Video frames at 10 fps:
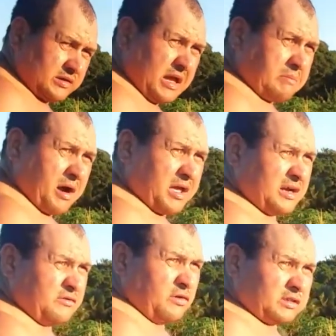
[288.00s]
E
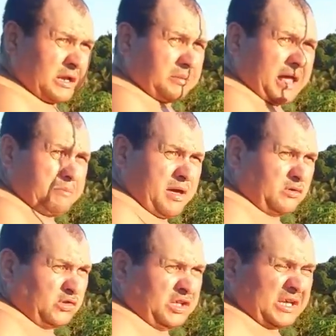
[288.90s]
amanhã vou trabalhar
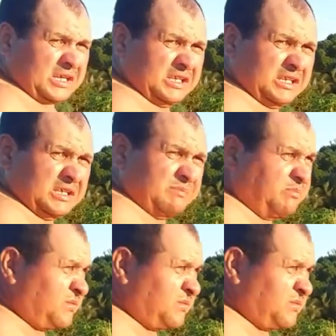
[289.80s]
meio dia aqui.